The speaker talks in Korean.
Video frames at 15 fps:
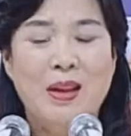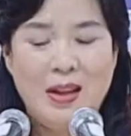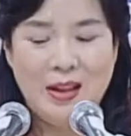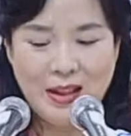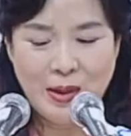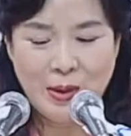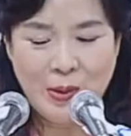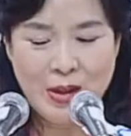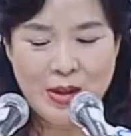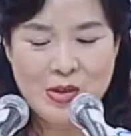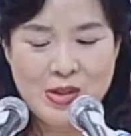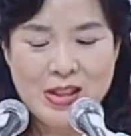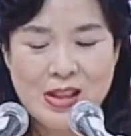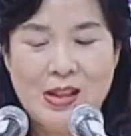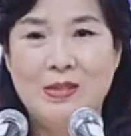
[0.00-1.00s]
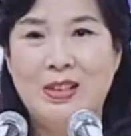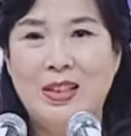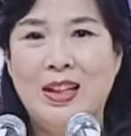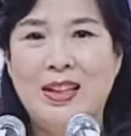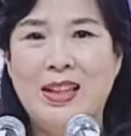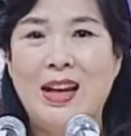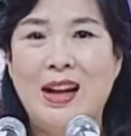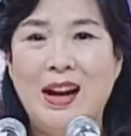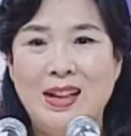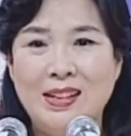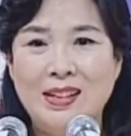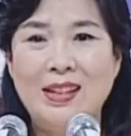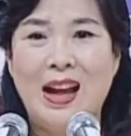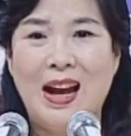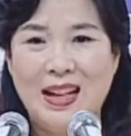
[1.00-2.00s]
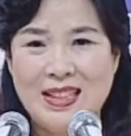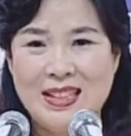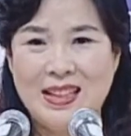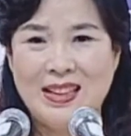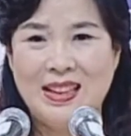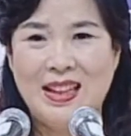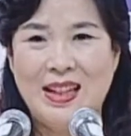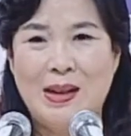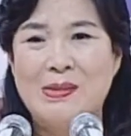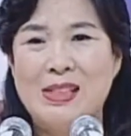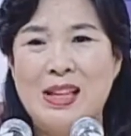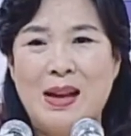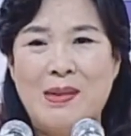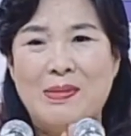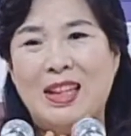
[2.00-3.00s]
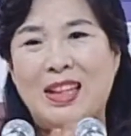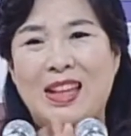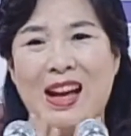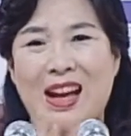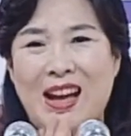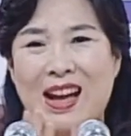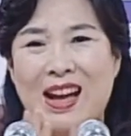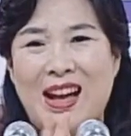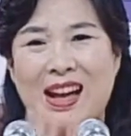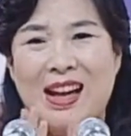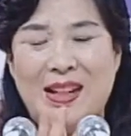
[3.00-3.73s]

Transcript: 기도해 주실 우리 사랑하는 당회장님 감사합니다.